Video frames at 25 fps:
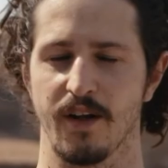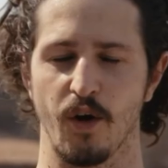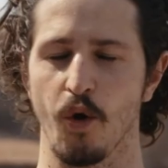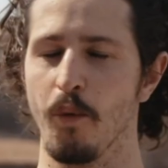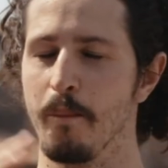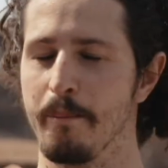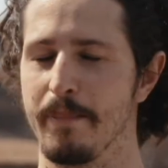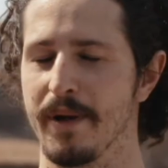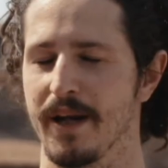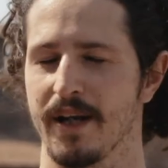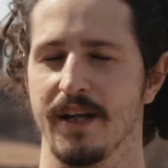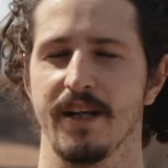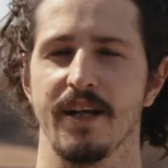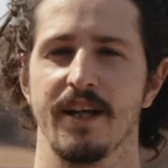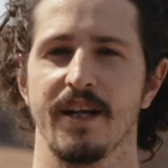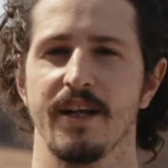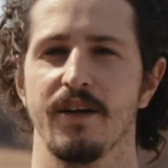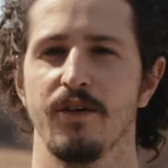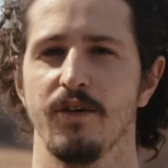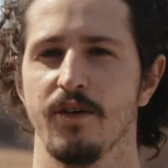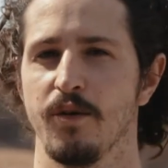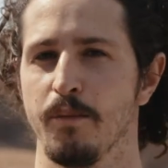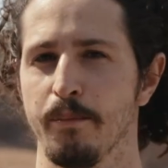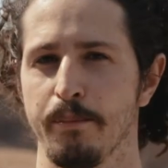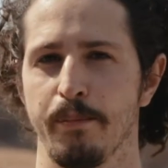rompere le
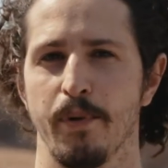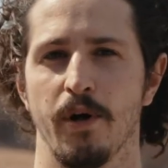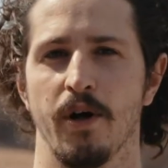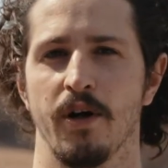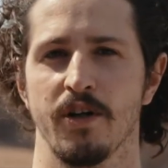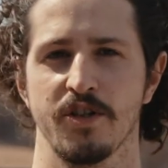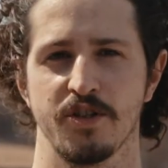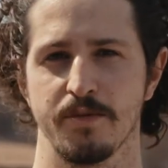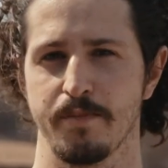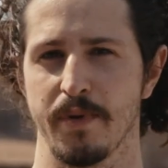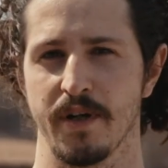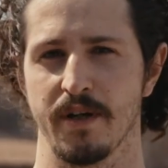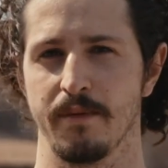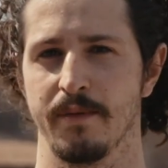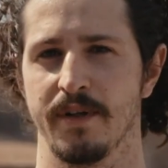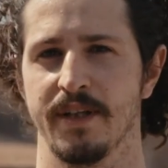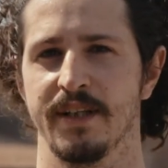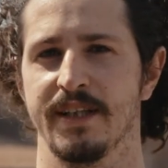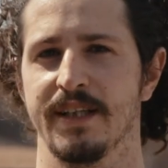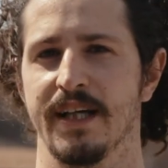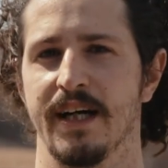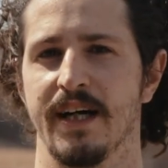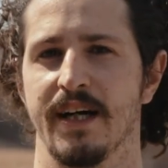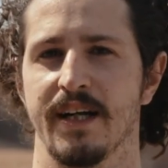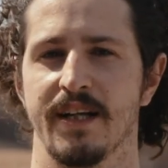regole un po',
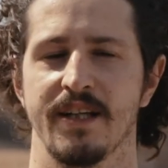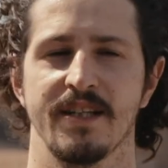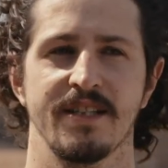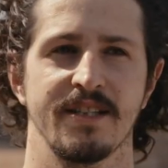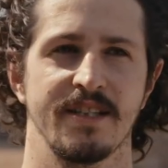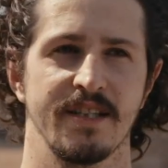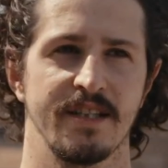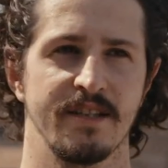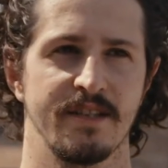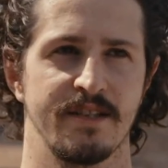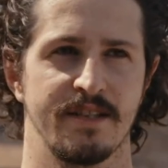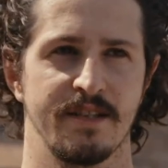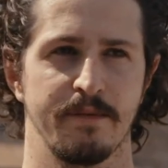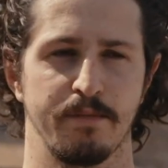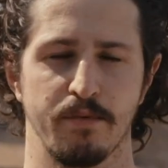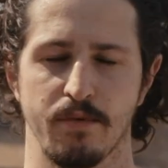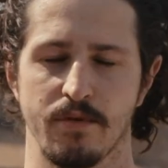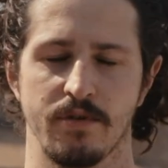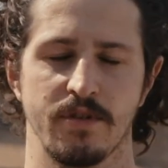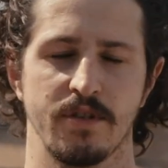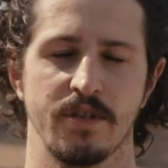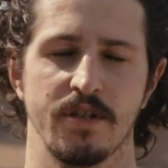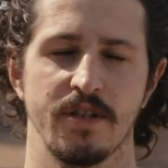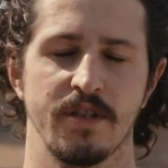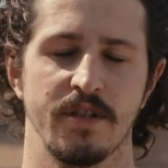sperimentare senza
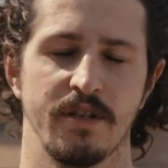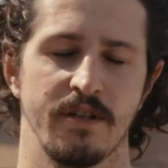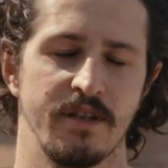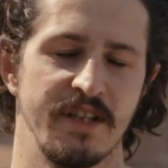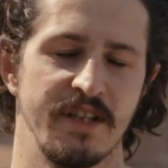porsi